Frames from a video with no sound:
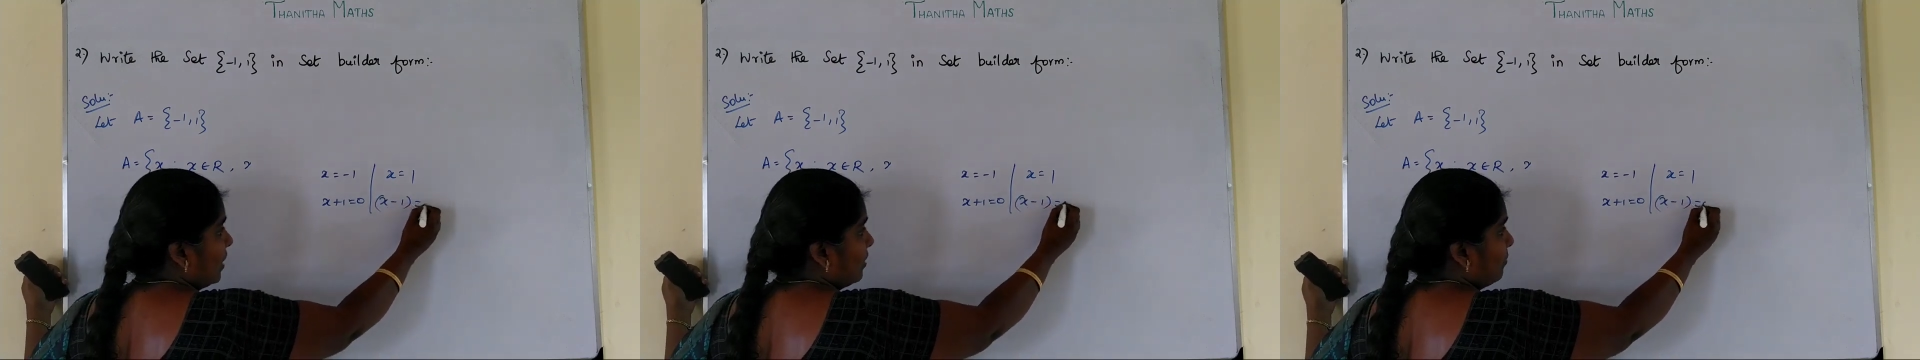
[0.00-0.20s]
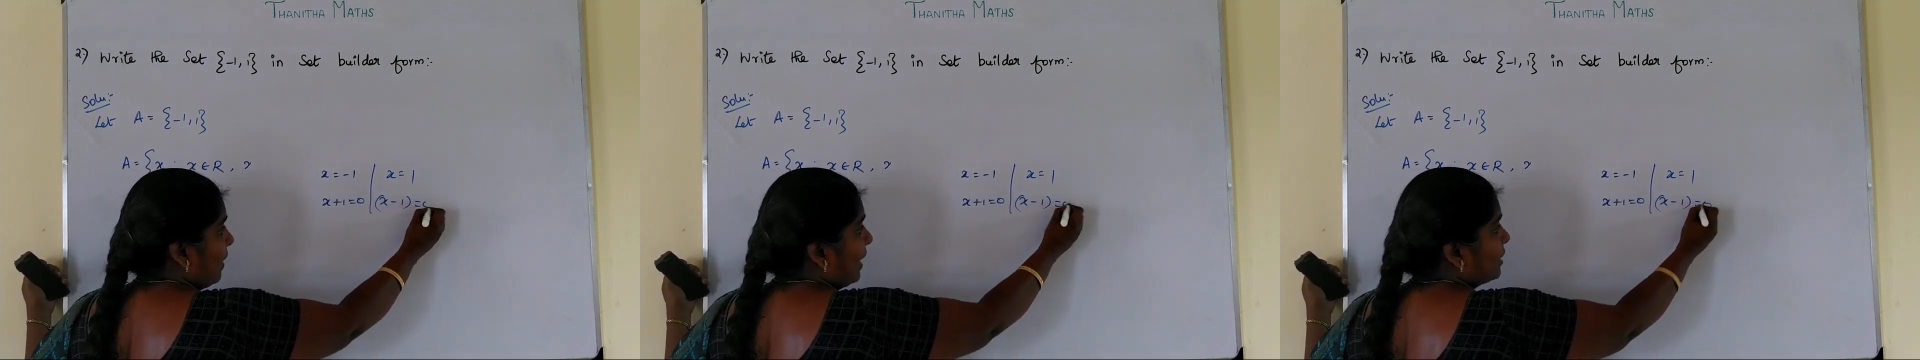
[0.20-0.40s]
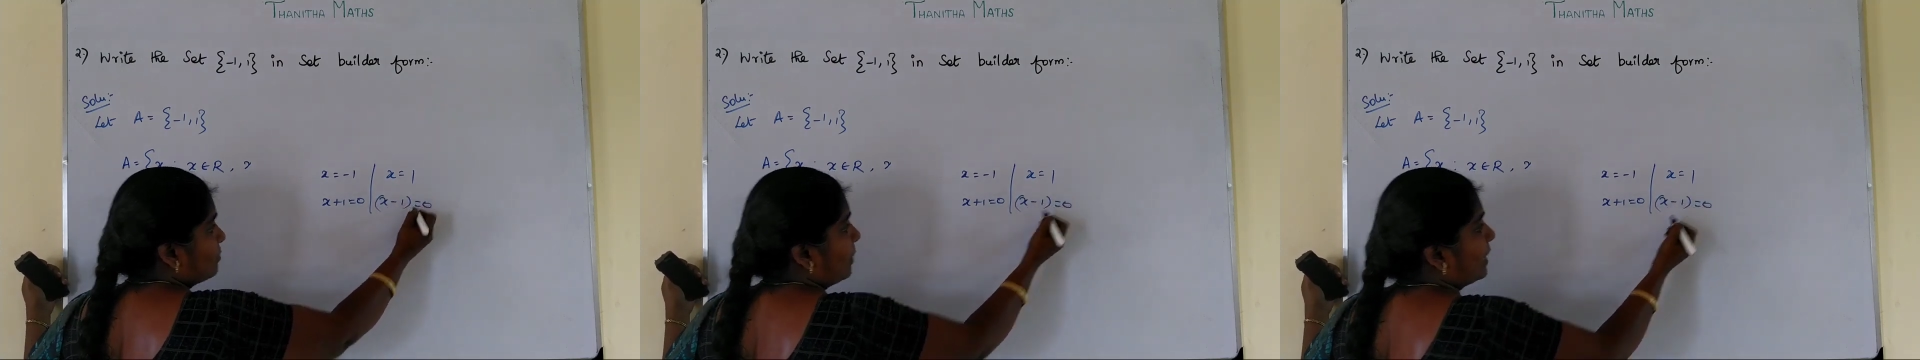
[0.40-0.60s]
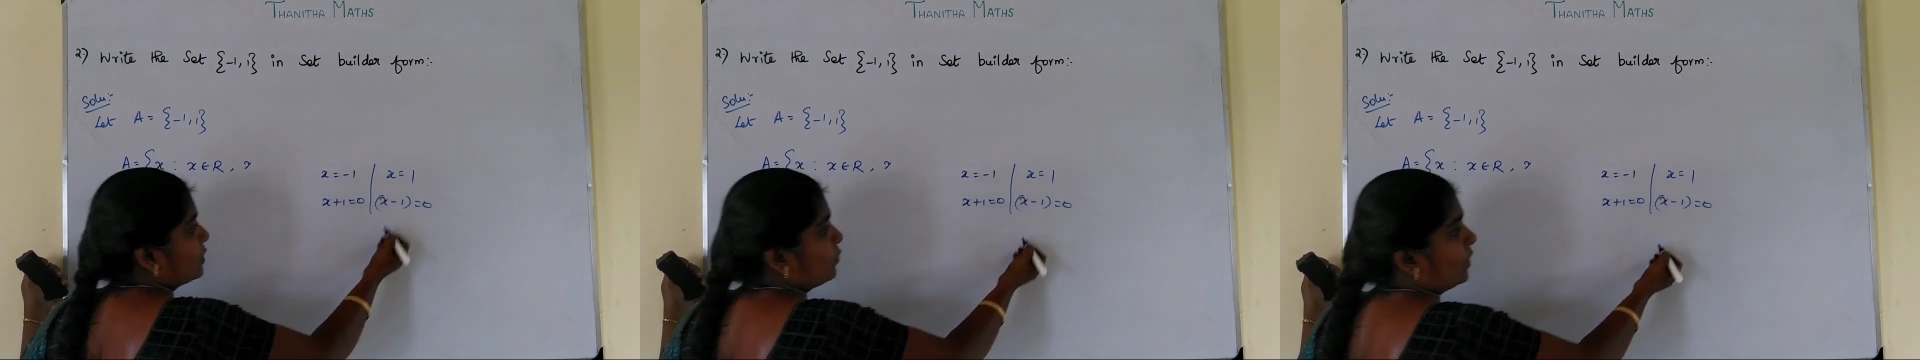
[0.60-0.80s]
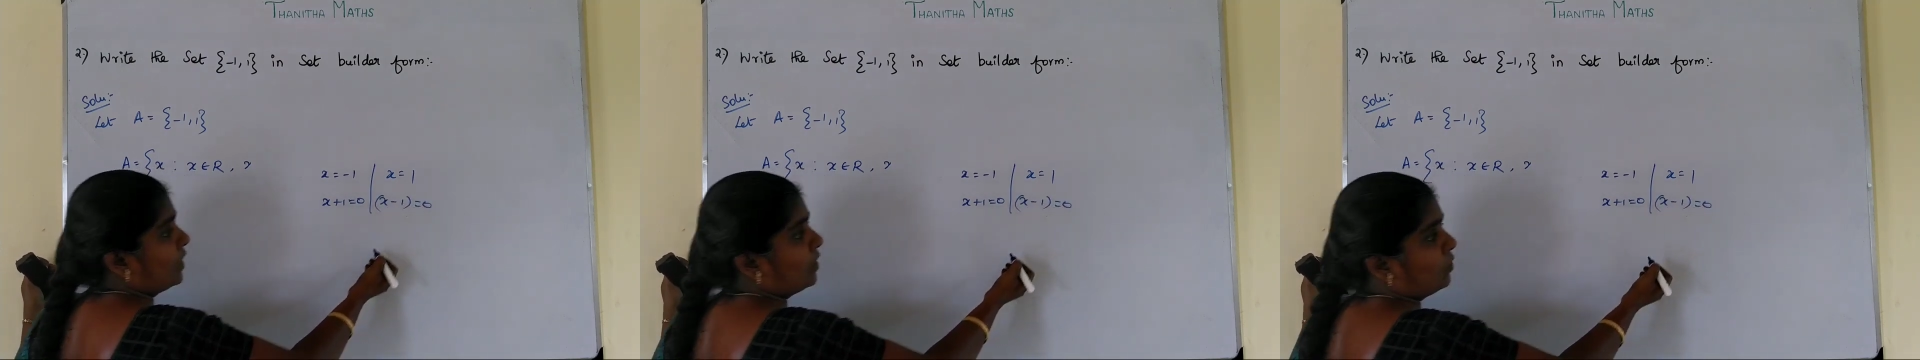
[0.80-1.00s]
எழுதணும்னா எக்ஸ்
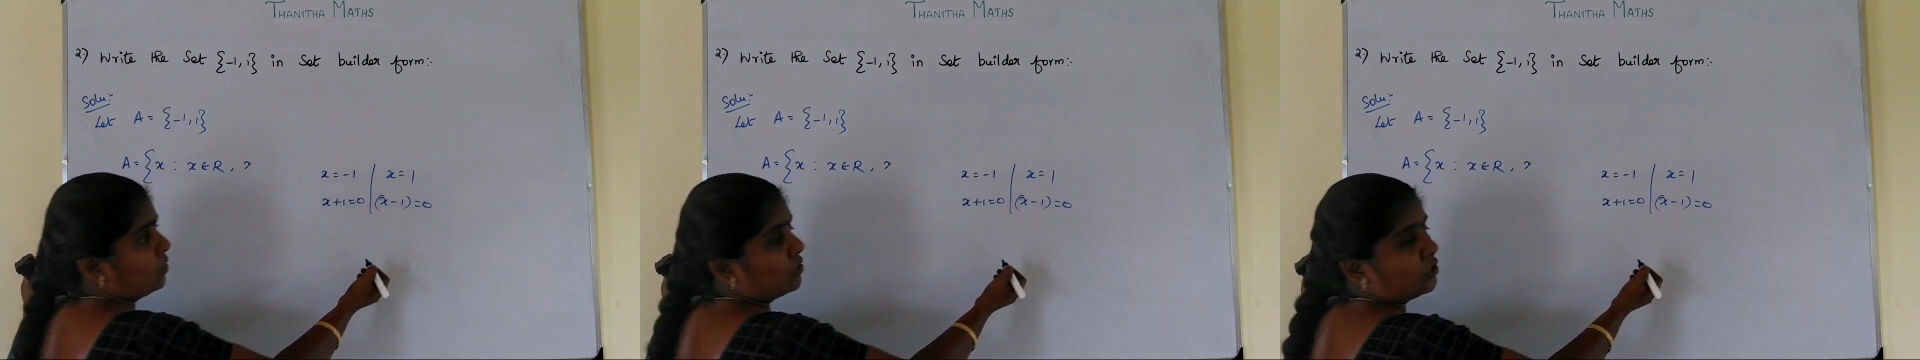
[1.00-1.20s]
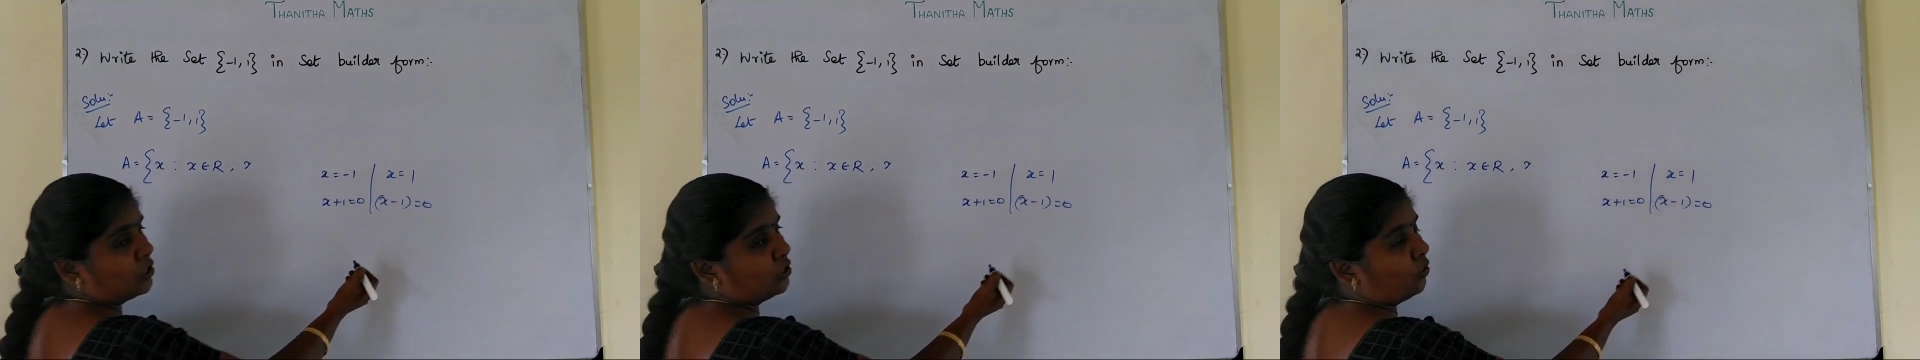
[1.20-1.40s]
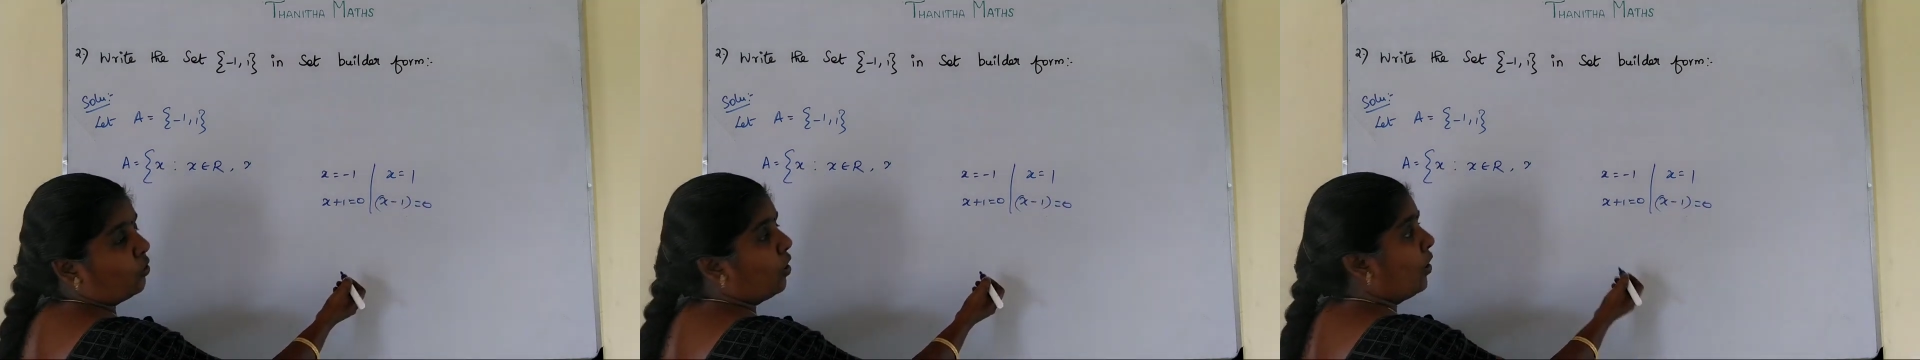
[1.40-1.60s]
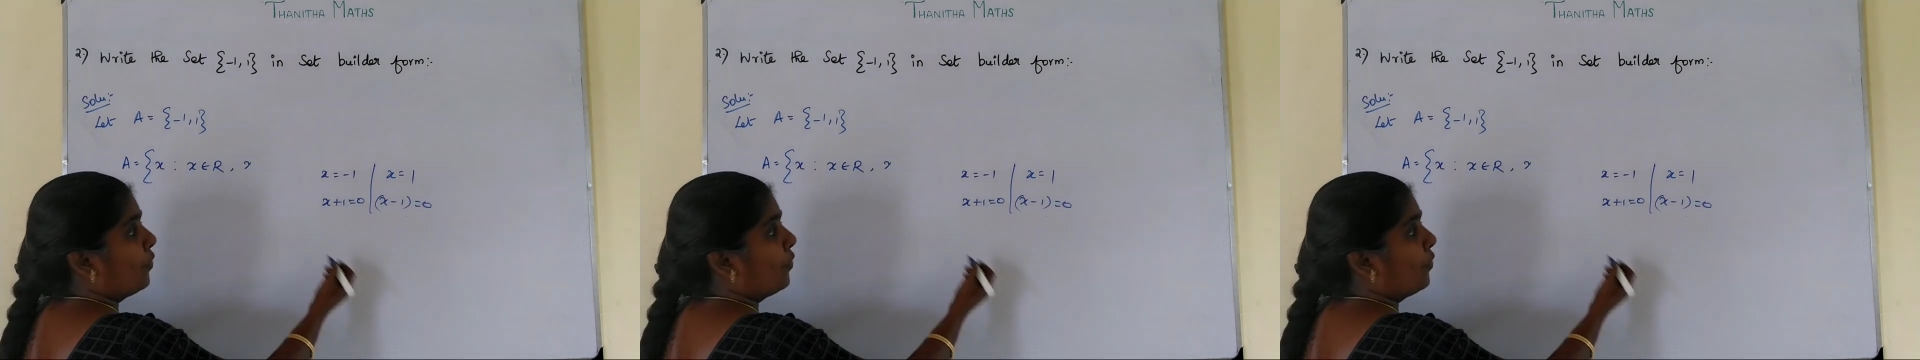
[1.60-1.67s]
மைனஸ் ஒன் ஈக்குவல் டு ஜீரோ